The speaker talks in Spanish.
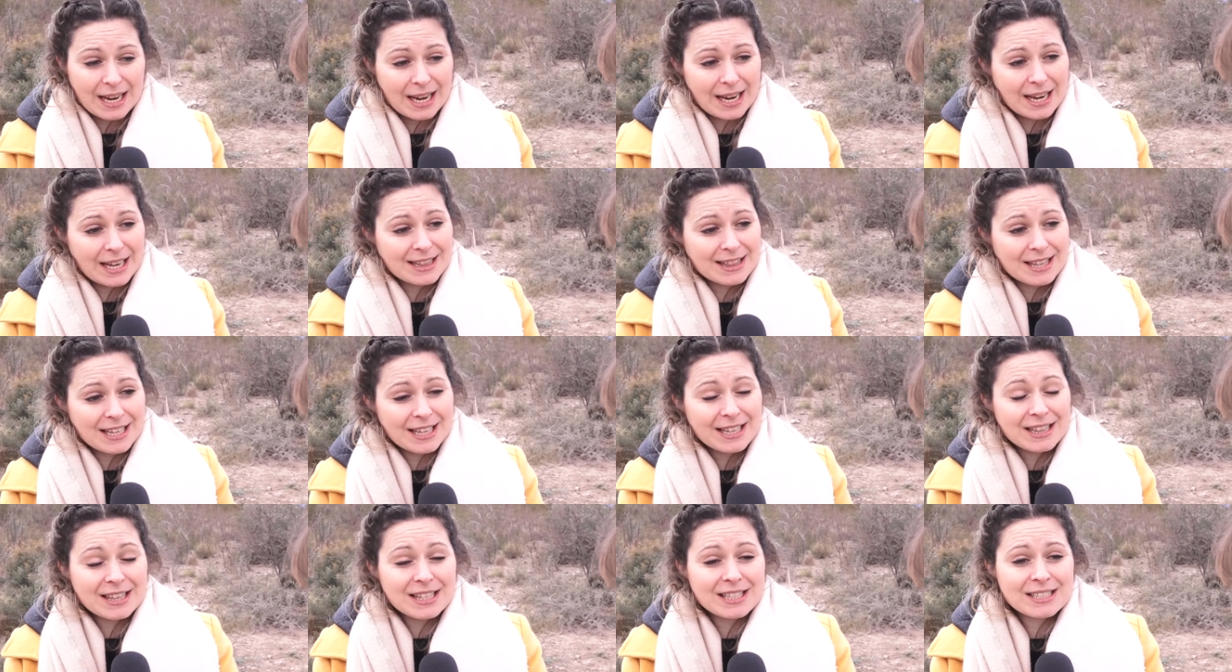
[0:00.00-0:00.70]
Este
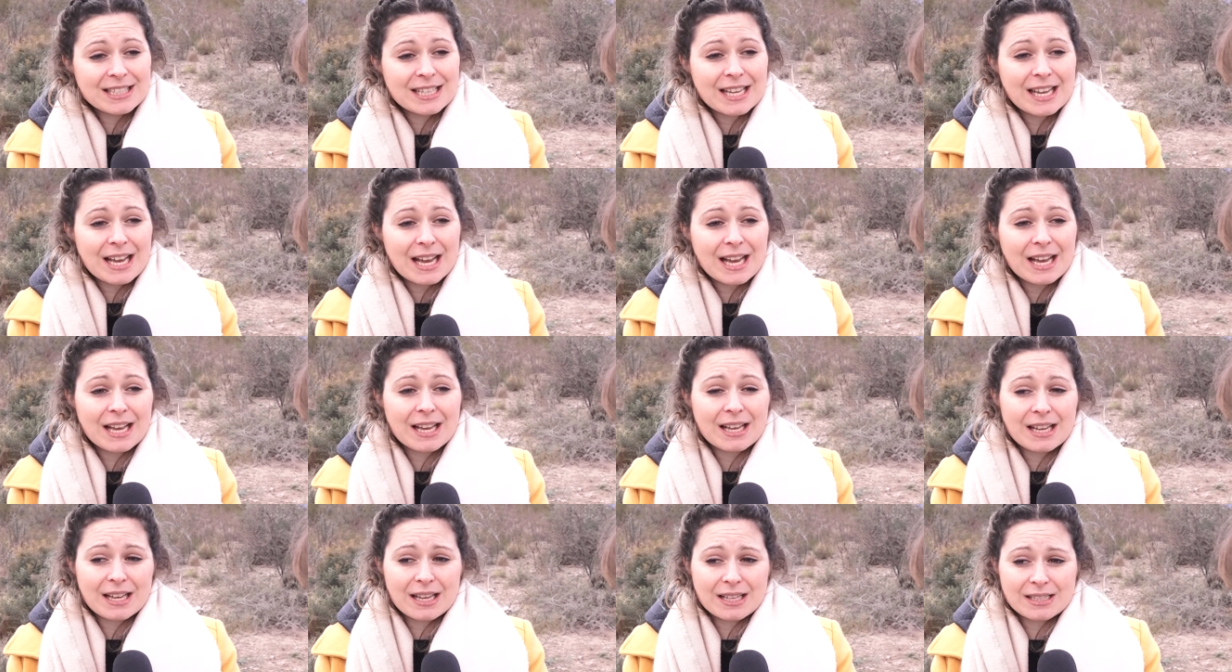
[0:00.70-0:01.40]
índice
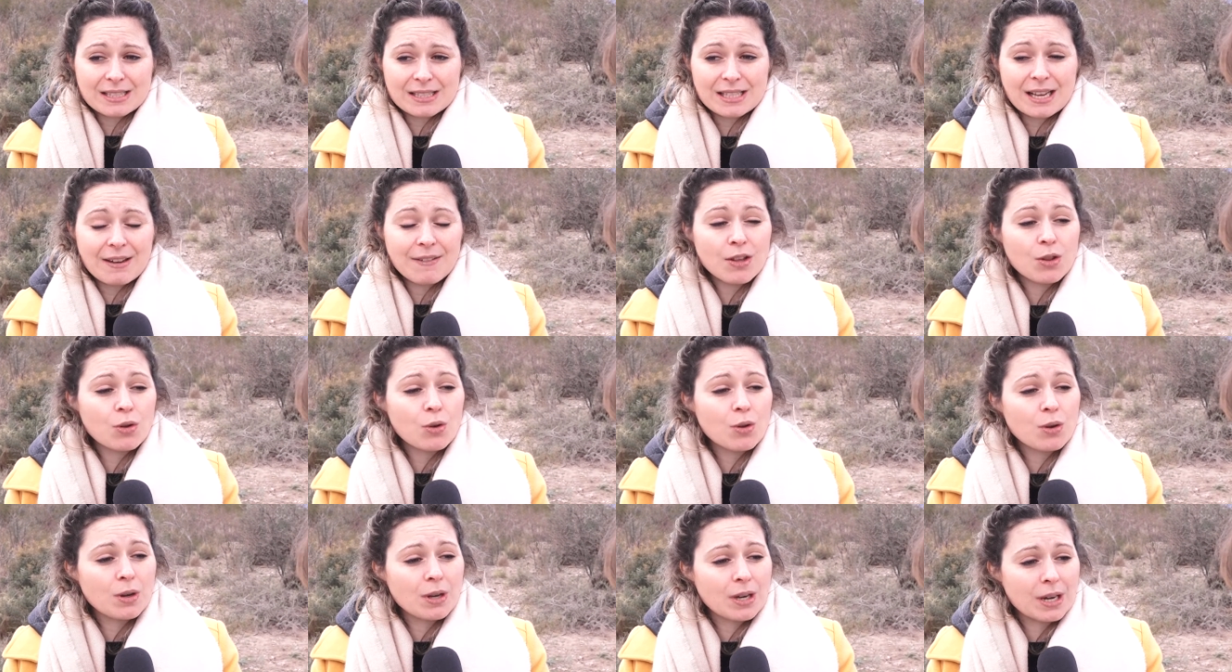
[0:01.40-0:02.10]
se ha
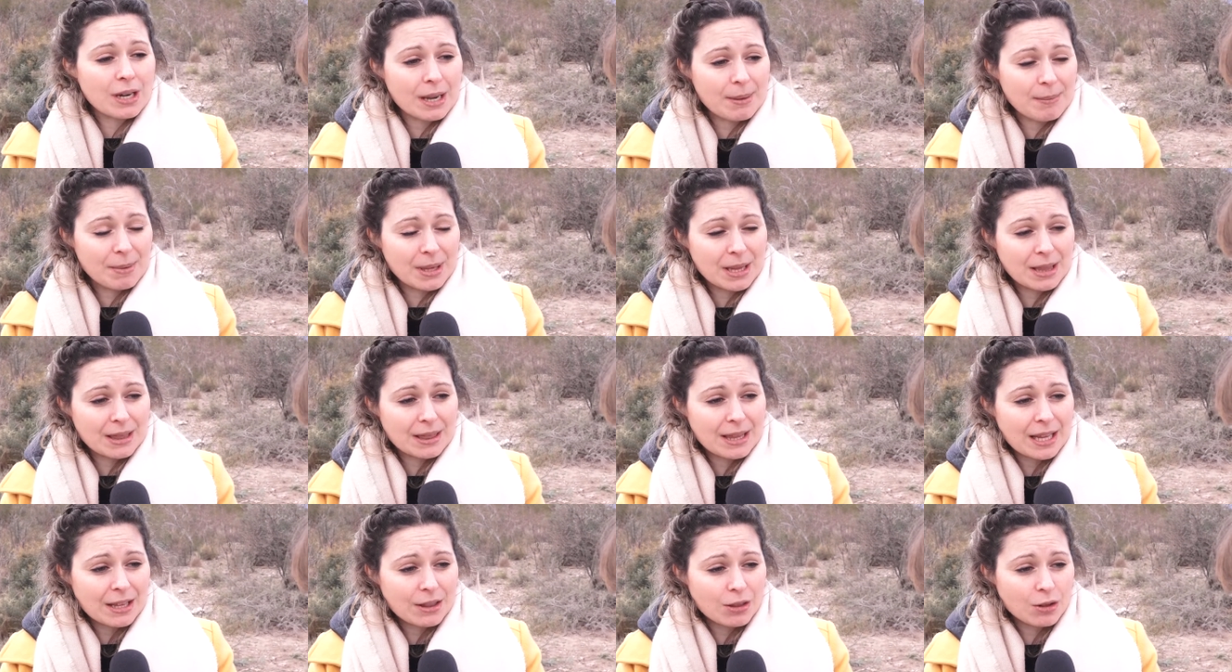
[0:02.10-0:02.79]
ido
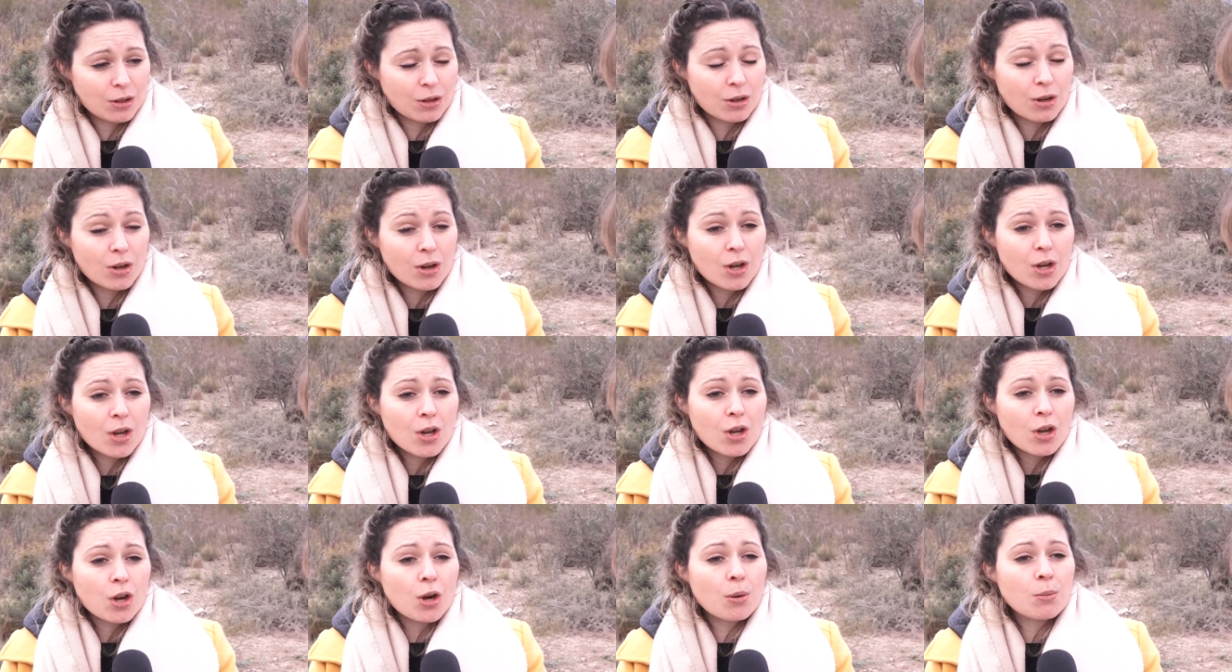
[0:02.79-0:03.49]
incrementando
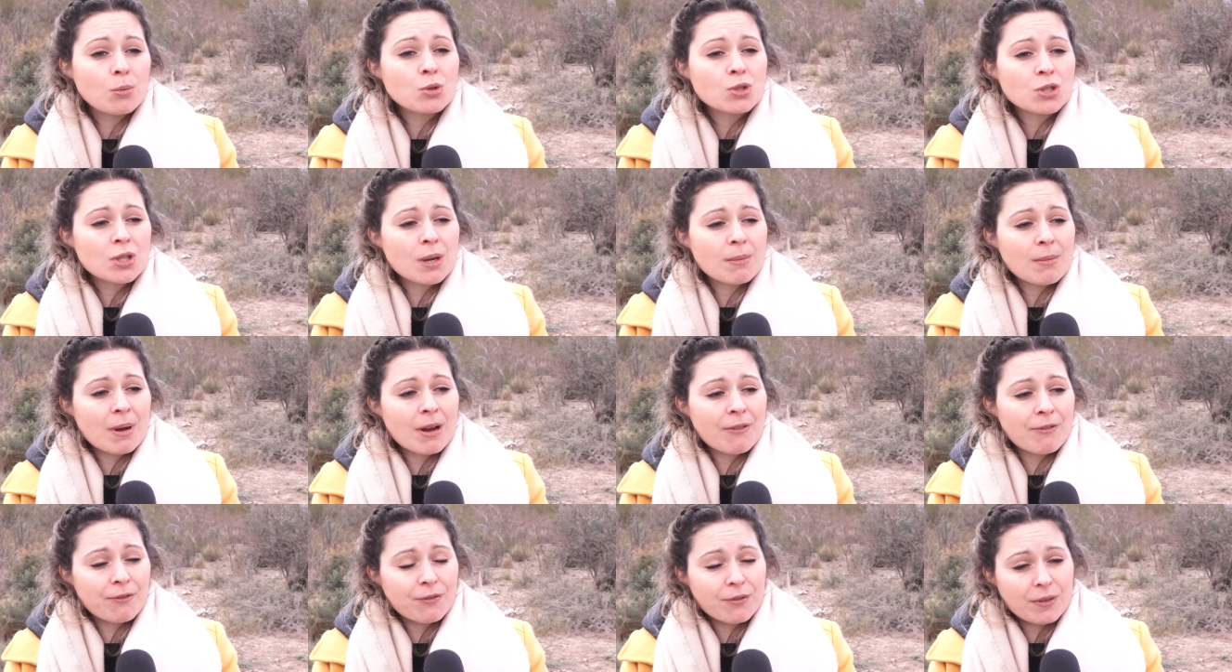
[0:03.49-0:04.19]
con mucha
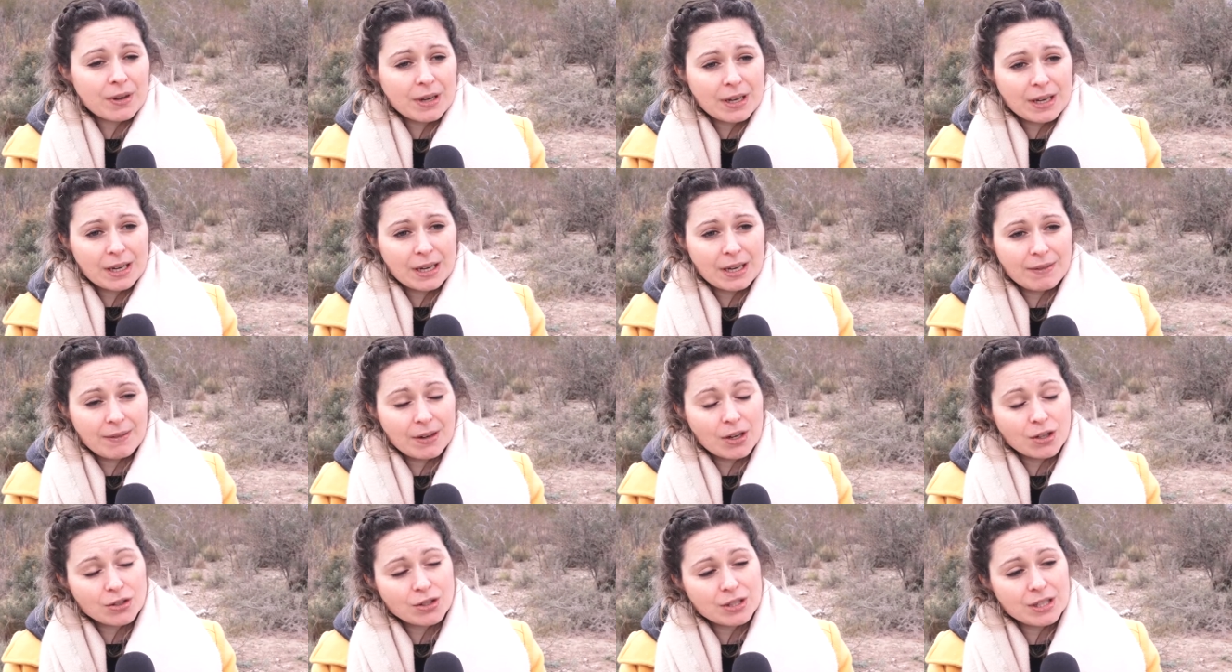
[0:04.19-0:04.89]
más eh,
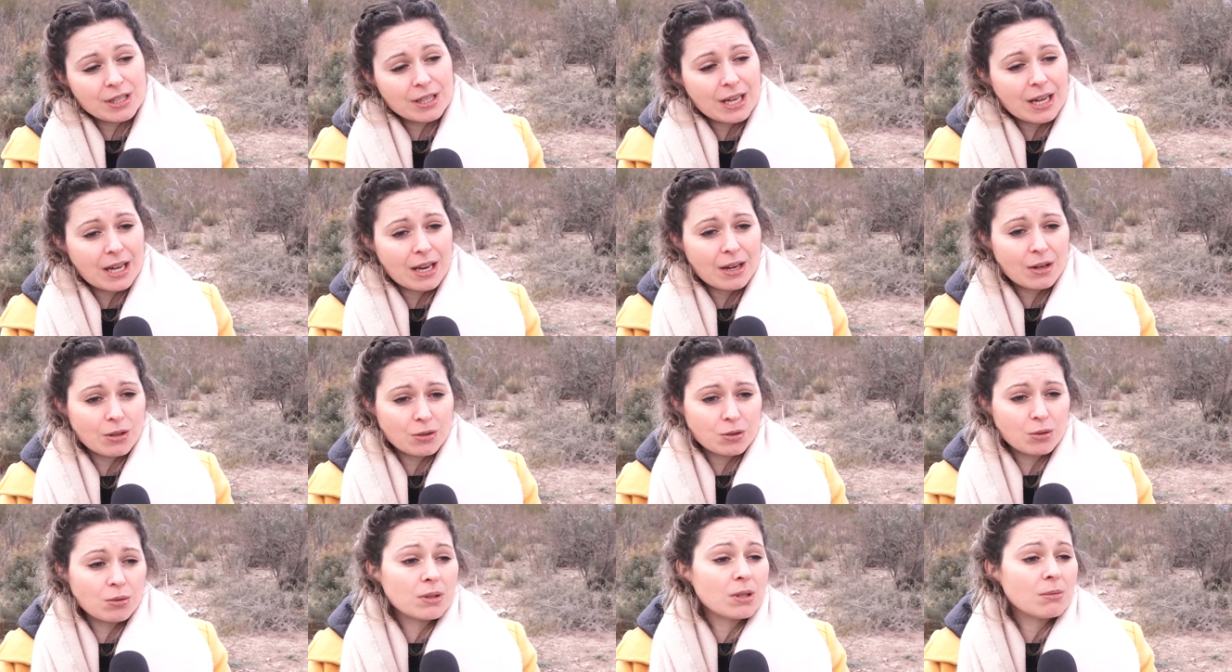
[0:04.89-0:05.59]
velocidad en
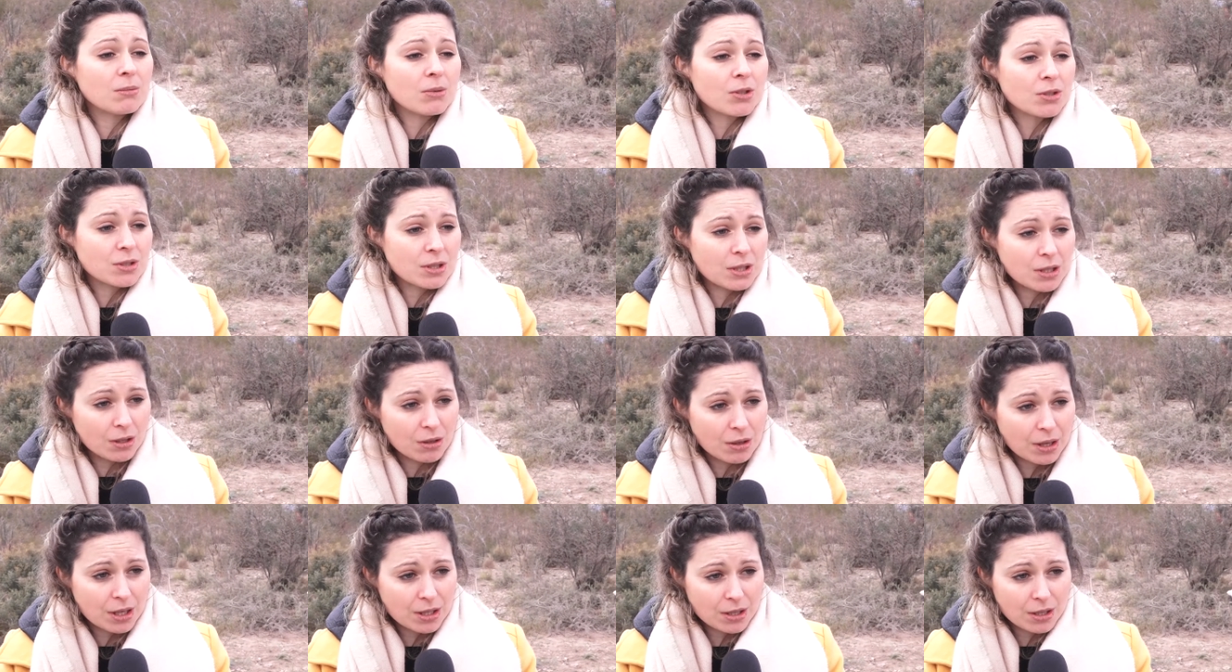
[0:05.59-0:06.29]
los últimos
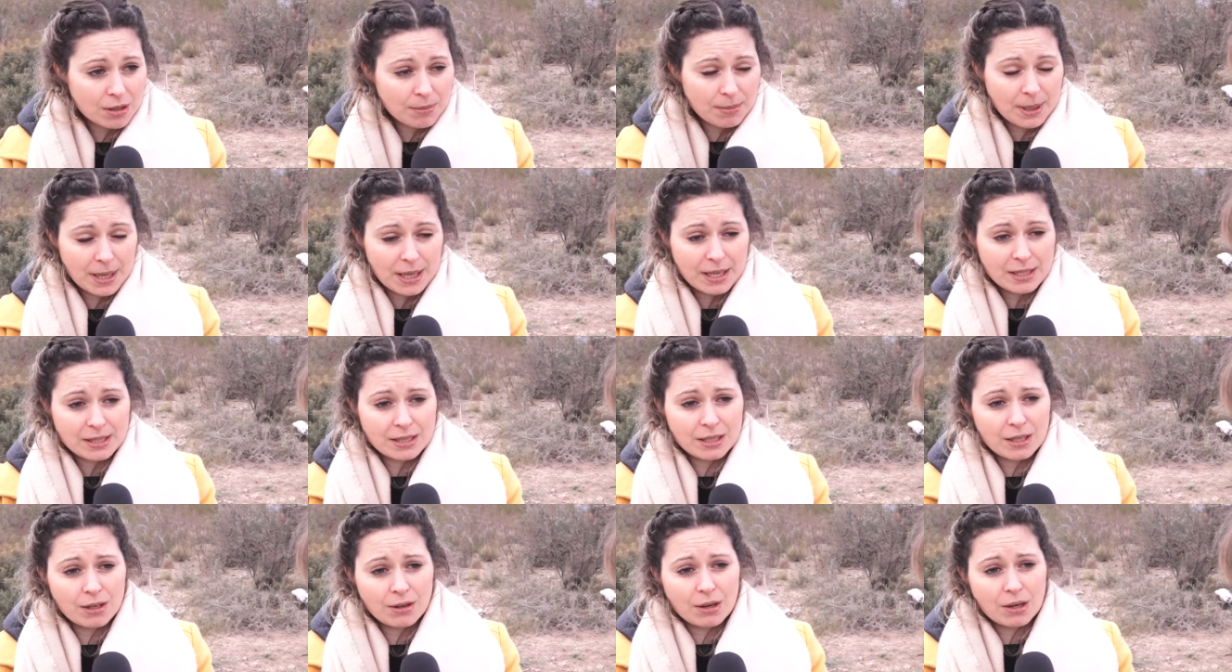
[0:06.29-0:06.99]
cinco años, para
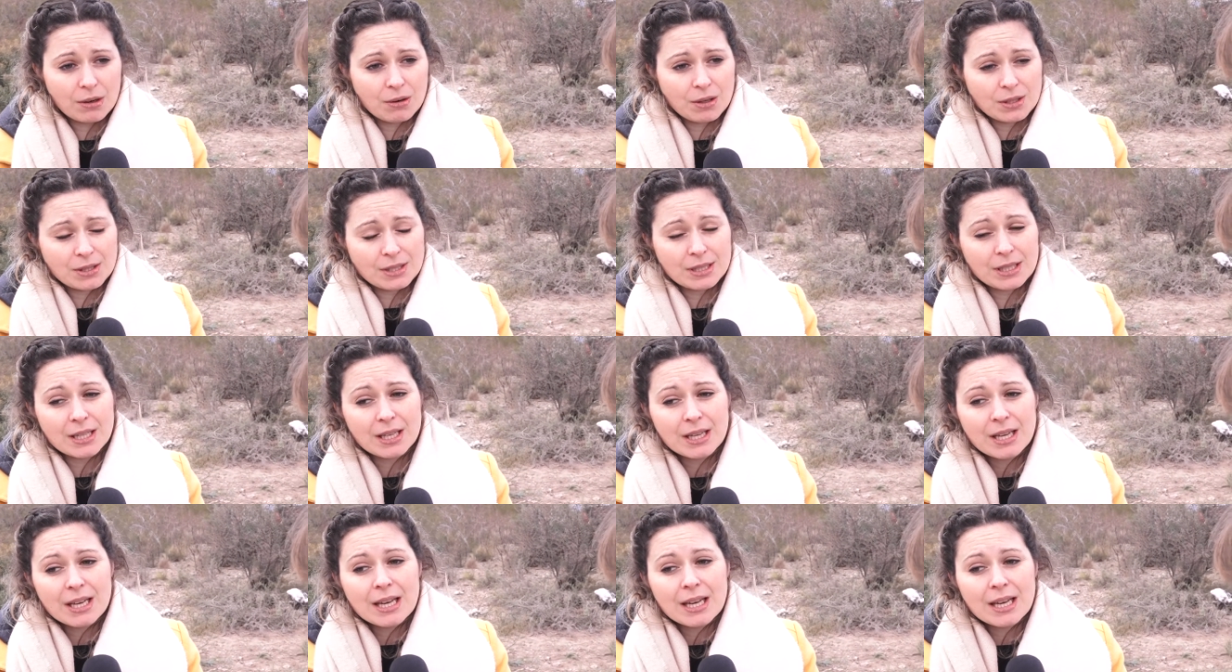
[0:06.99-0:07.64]
decirlo algo así,